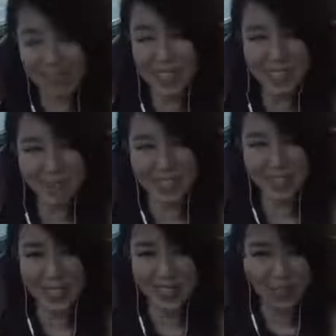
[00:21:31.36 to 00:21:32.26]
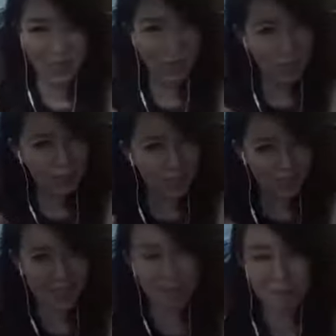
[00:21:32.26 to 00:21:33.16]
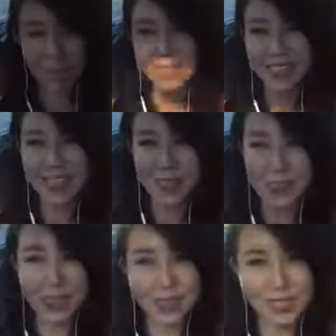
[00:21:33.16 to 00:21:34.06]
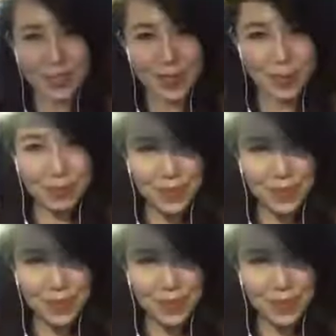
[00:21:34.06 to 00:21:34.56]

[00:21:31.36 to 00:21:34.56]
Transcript: 拜六礼拜也在做工，公共假期更忙，更多东西做。